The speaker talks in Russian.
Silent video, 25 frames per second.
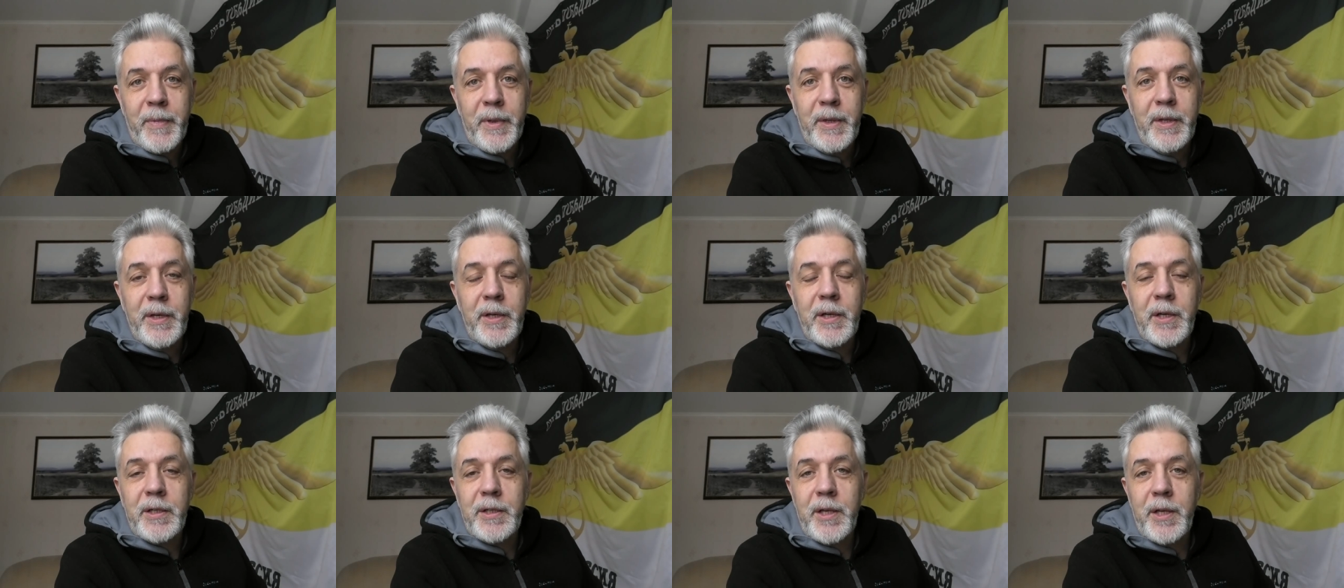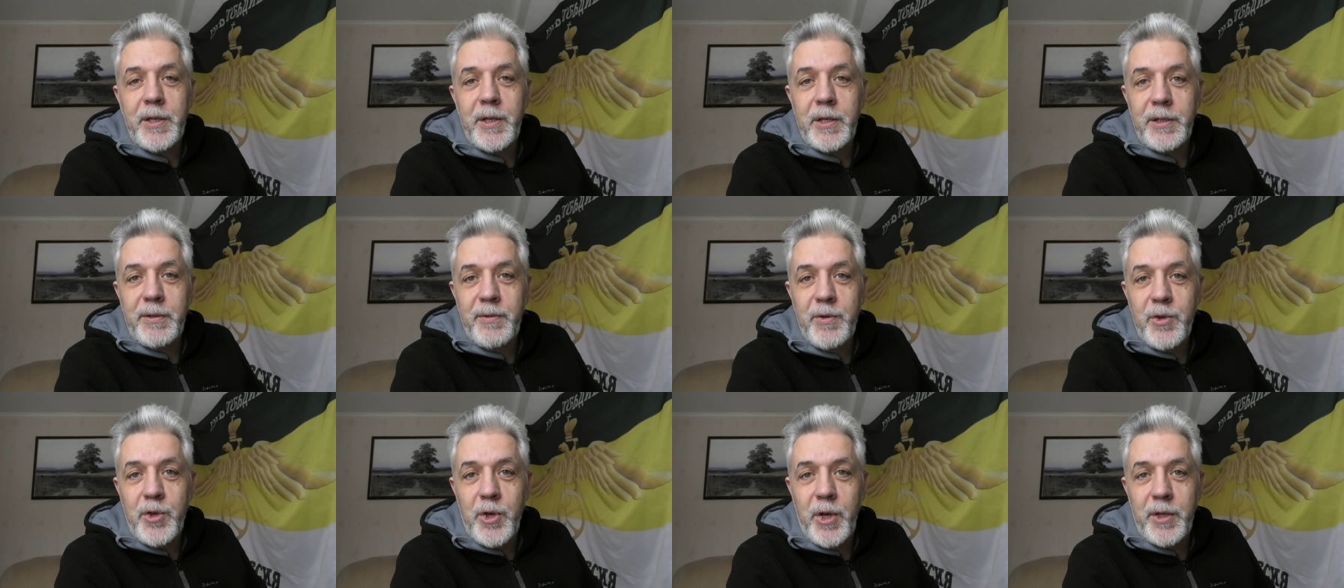никогда не
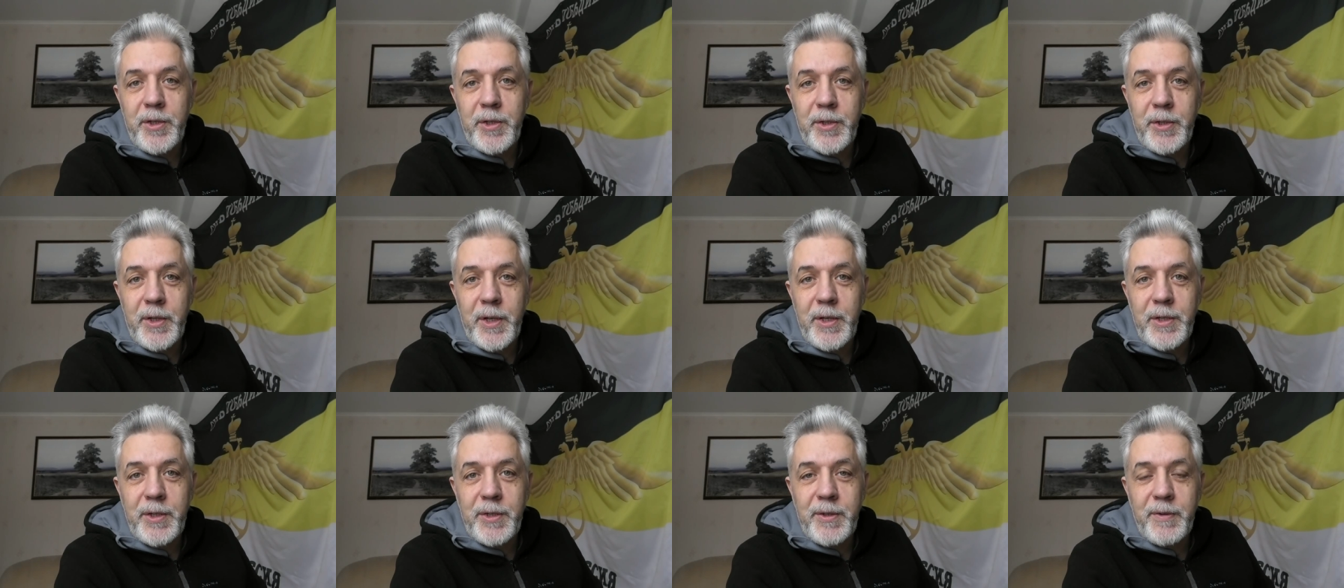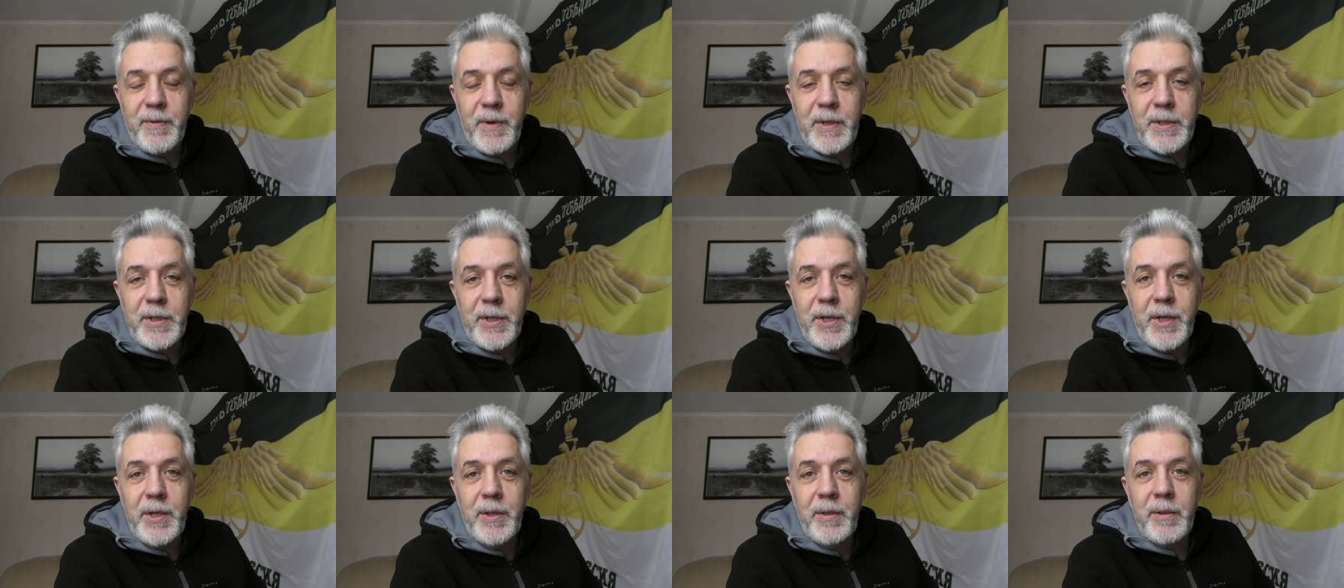отвечайте на эти
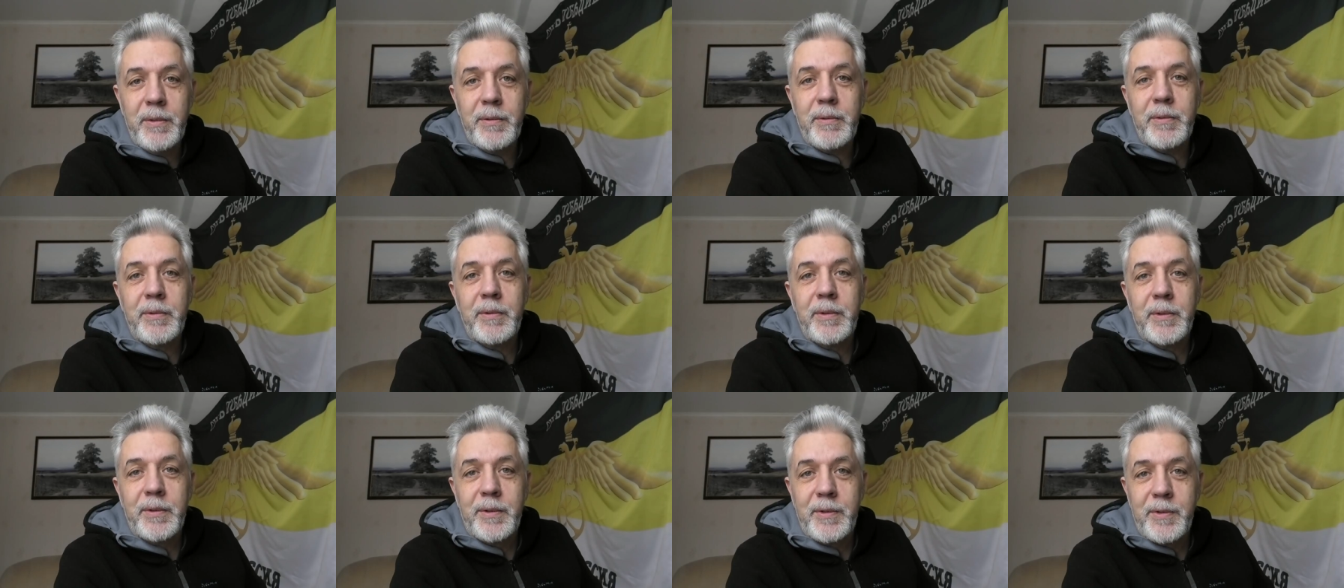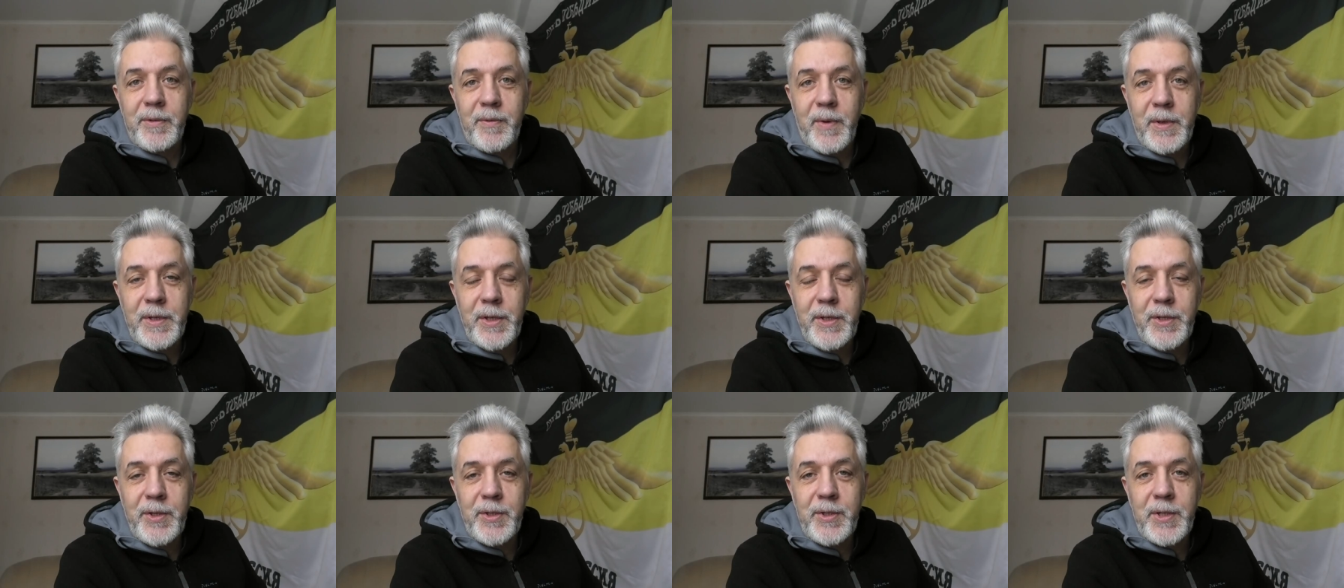звонки,
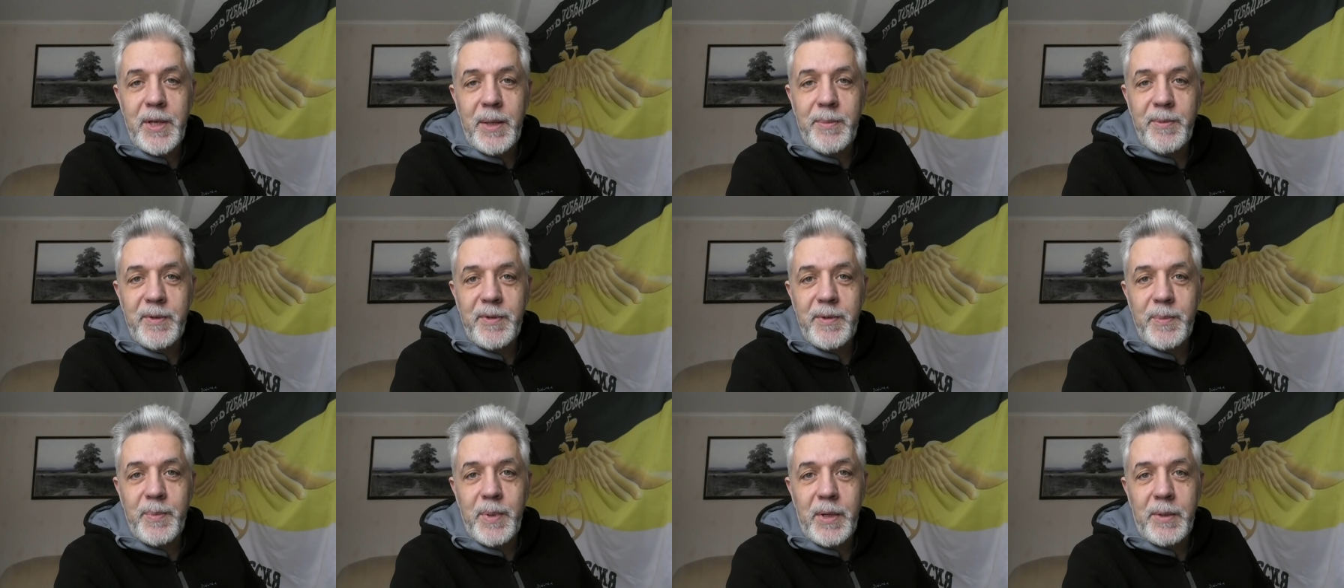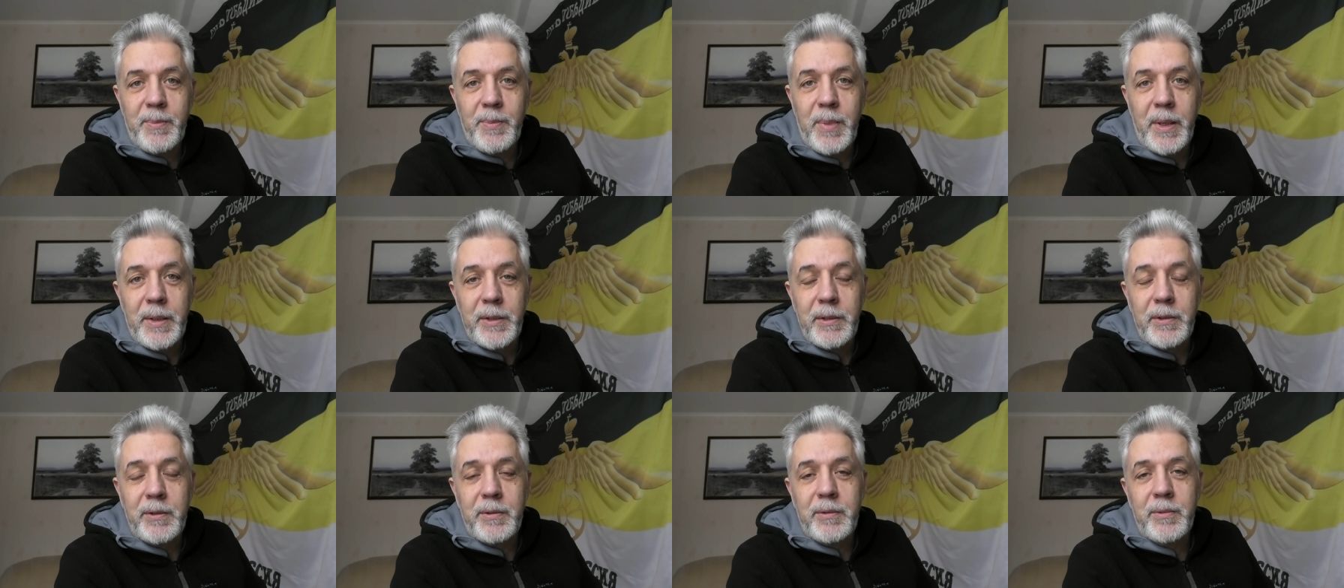звоните сами в
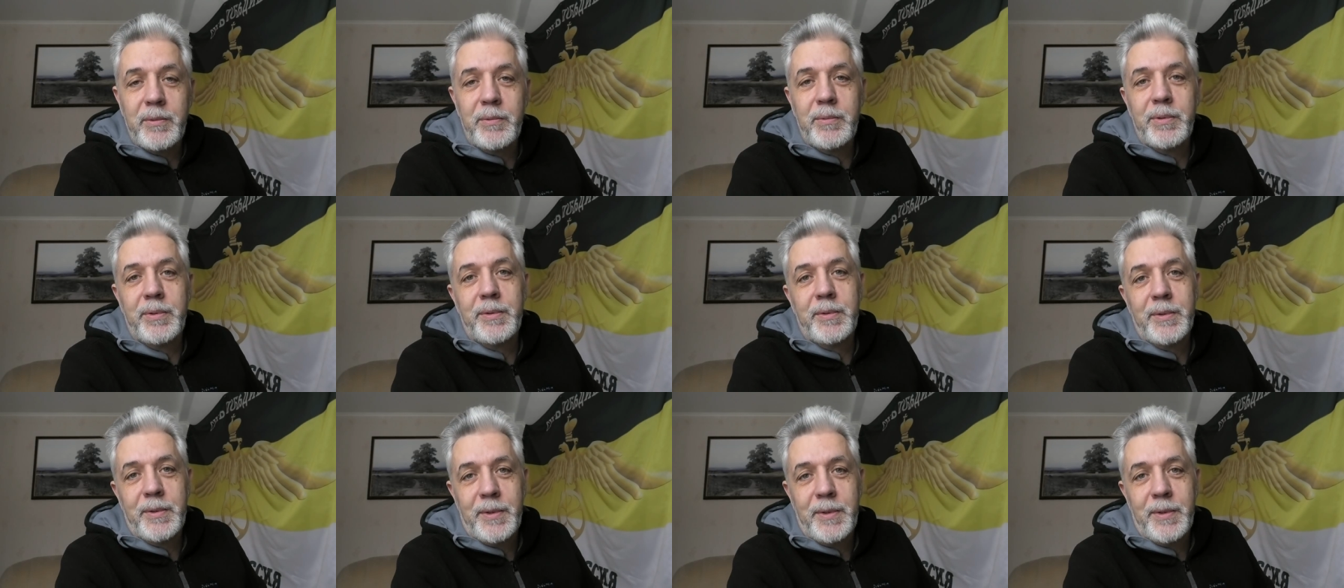Сбербанк. Ну,